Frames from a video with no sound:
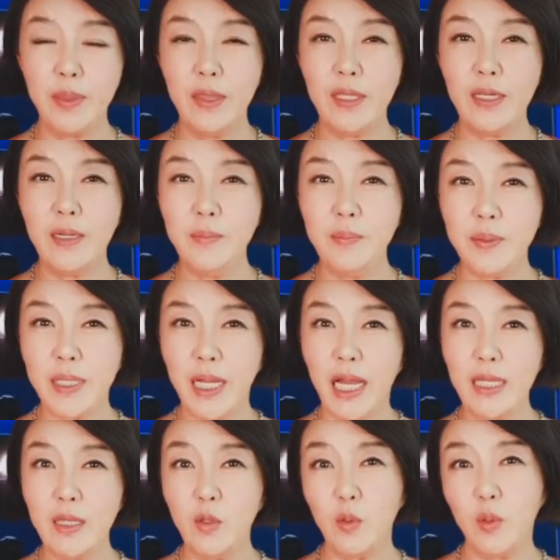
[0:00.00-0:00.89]

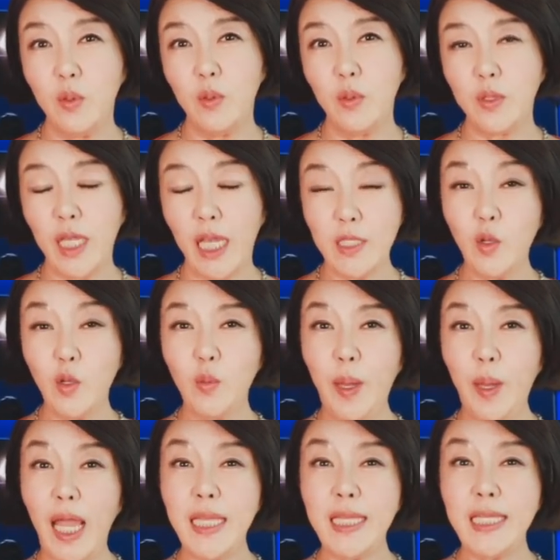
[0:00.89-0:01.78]
트럼프가 또 계속
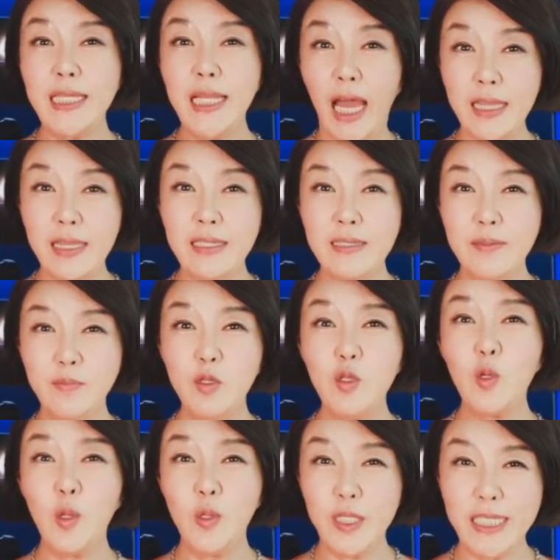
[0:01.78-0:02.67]
바이든 아들
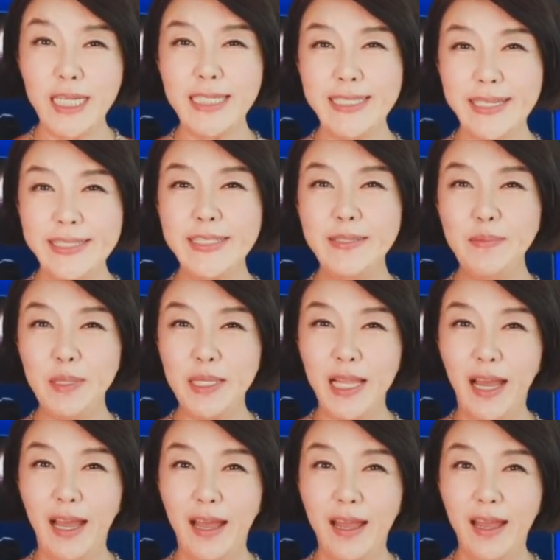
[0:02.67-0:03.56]
물고
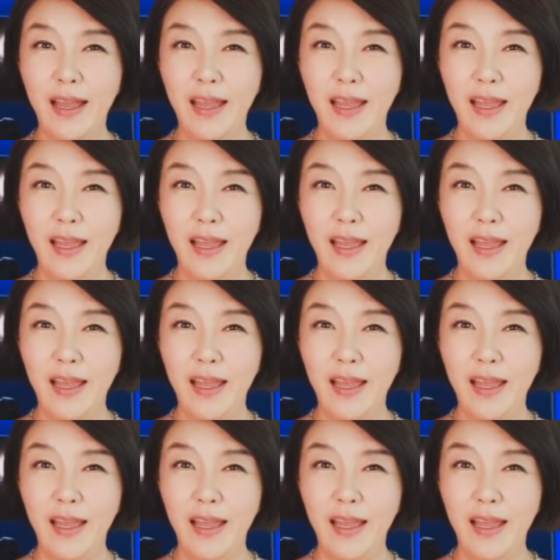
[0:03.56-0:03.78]
늘어졌습니다.